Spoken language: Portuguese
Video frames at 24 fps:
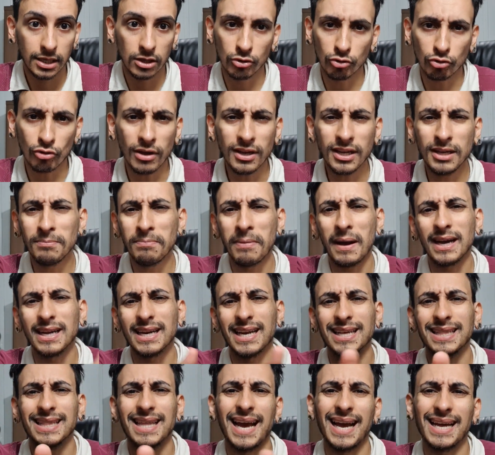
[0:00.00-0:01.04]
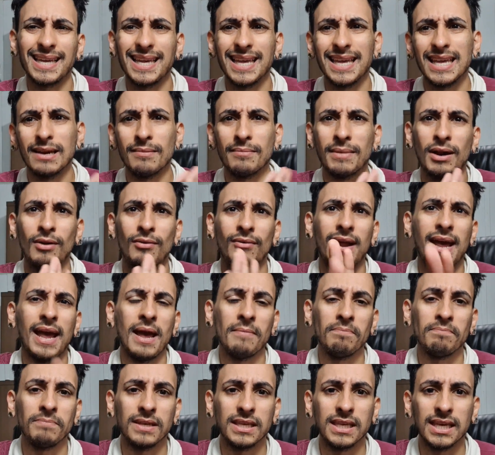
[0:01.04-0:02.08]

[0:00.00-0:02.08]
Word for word: Não tô aqui pra agradar quem ama rap,